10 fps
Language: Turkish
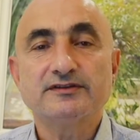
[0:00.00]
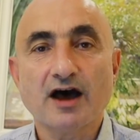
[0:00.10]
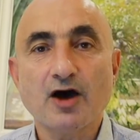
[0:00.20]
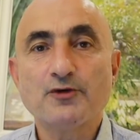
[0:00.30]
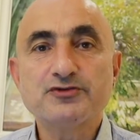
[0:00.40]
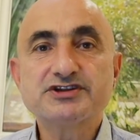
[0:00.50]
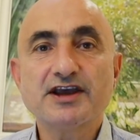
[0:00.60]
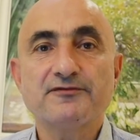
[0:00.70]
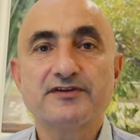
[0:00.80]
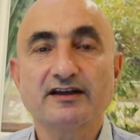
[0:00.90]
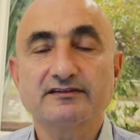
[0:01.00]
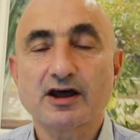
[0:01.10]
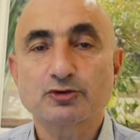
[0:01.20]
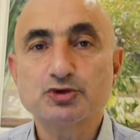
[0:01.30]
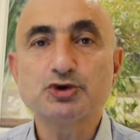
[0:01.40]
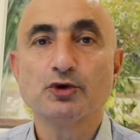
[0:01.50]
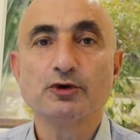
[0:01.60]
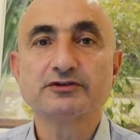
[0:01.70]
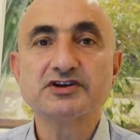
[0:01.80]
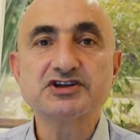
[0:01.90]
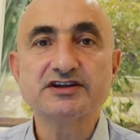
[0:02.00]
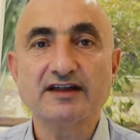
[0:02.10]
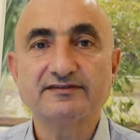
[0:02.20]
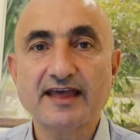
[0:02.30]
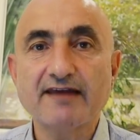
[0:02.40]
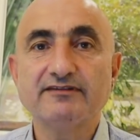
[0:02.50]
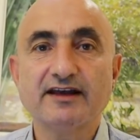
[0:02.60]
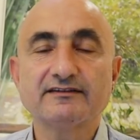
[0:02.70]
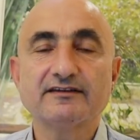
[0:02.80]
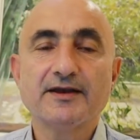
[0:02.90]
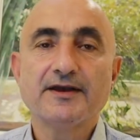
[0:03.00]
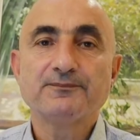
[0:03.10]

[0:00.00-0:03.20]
Daha önce fiyatlar düşük olduğu için yani devlet